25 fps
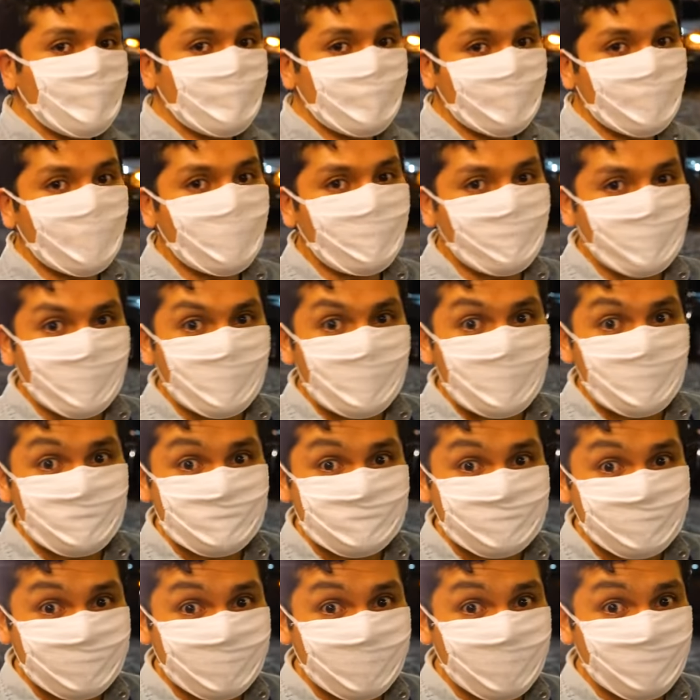Uno de los
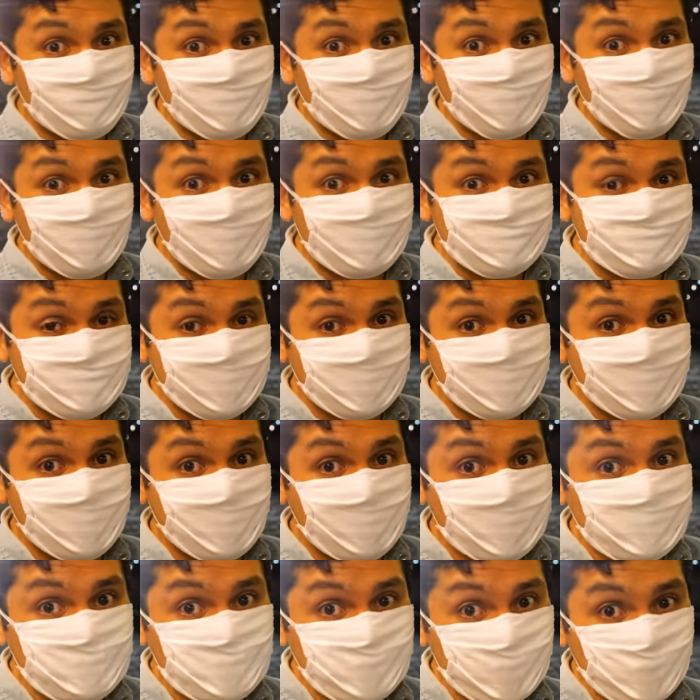problemas es que la mayoría cierra a
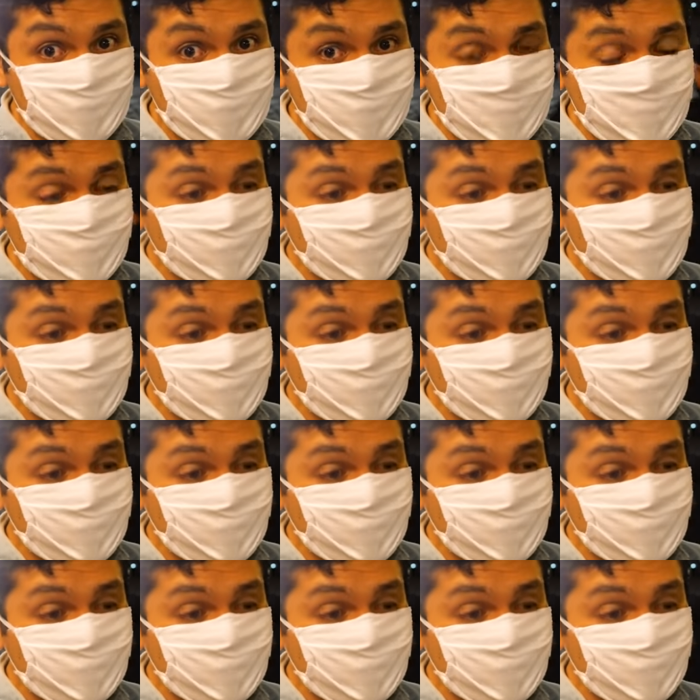las 11.